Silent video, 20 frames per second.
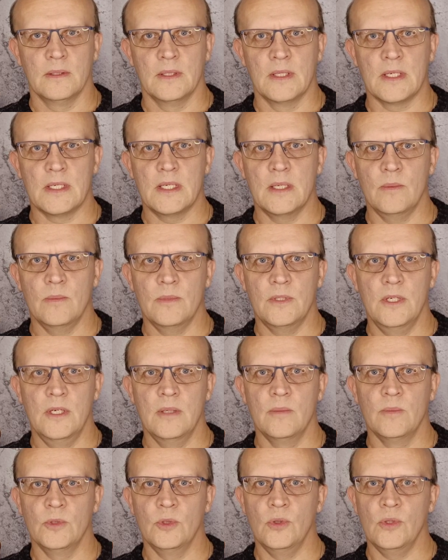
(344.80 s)
на самом
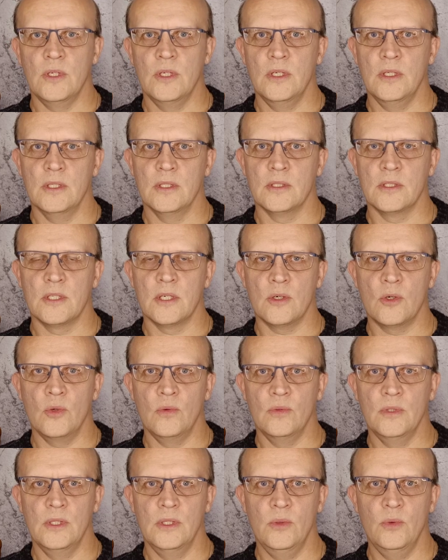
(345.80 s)
деле многие
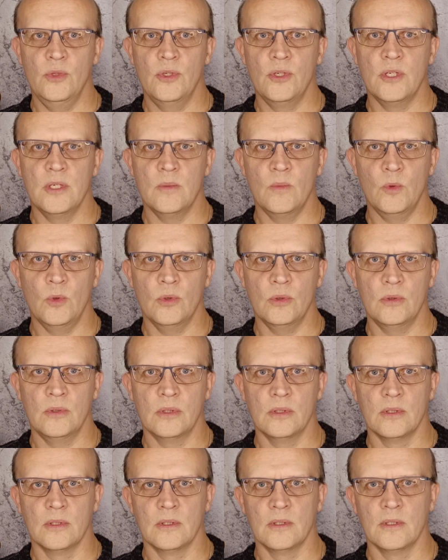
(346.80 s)
церковные люди не могут
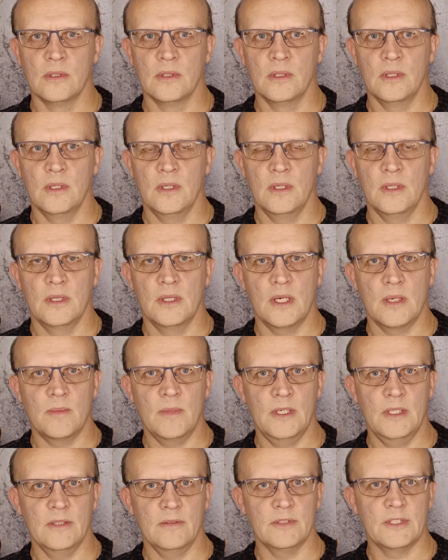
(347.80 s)

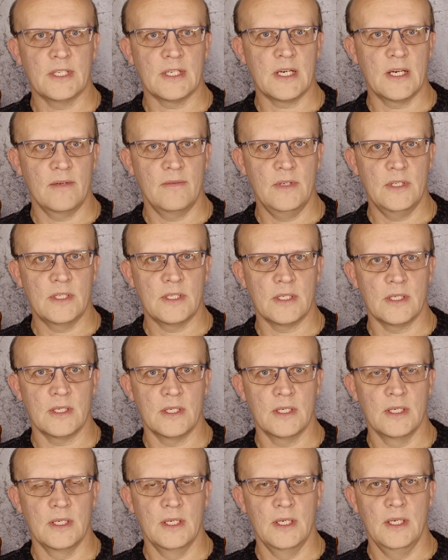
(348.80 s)
нормально воцерковиться,
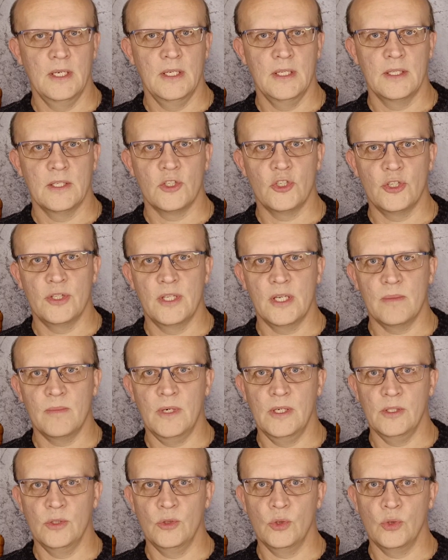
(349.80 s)
жить
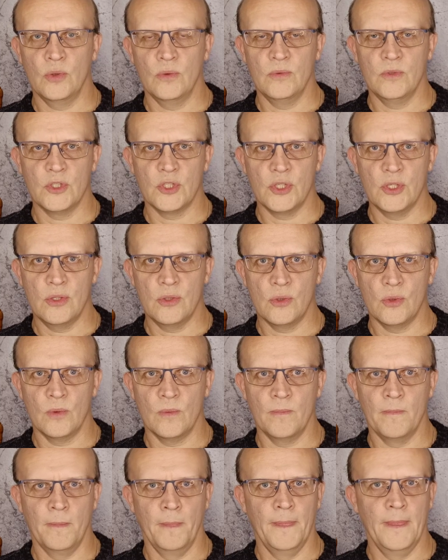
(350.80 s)
нормальной духовной жизнью,
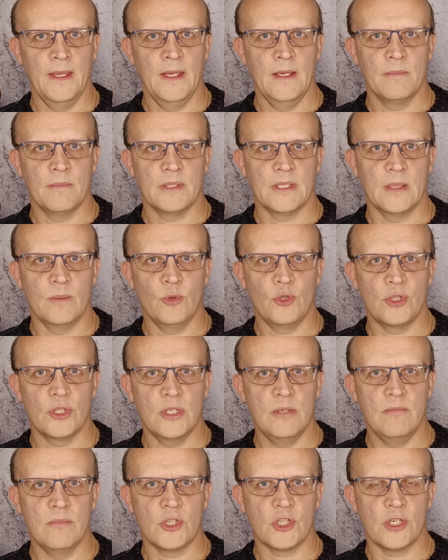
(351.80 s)
потому что
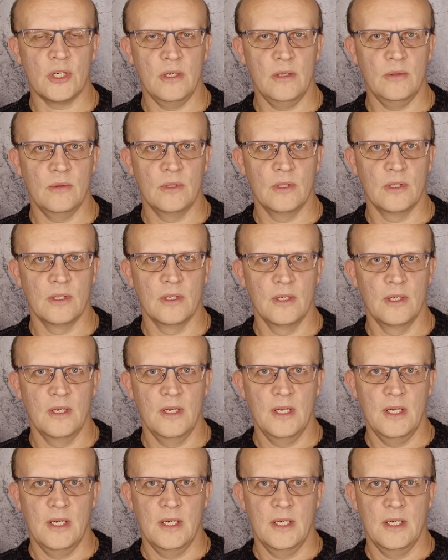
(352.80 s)
им мешают
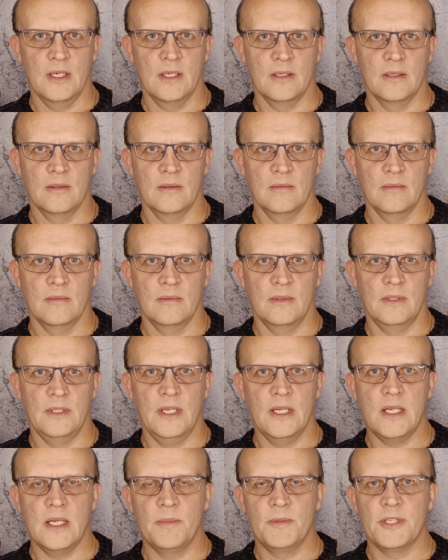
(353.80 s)

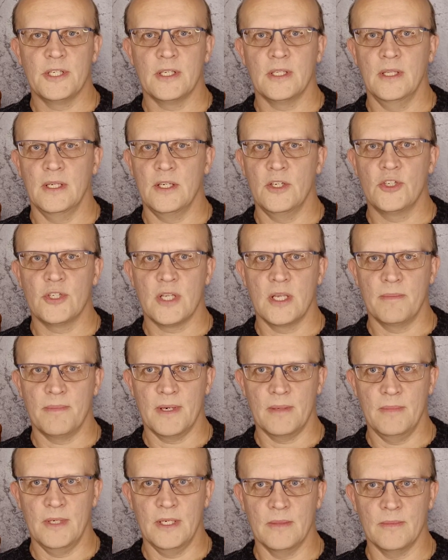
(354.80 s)
некие психологические
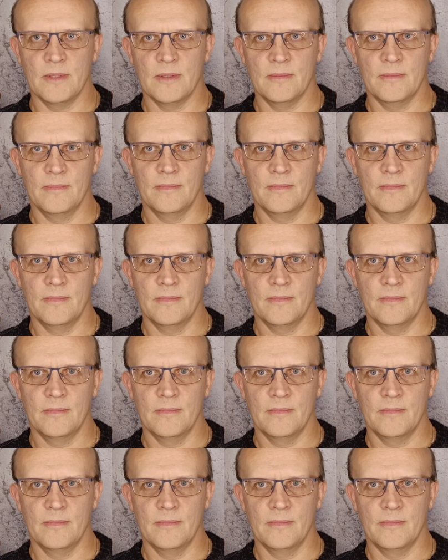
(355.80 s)
проблемы.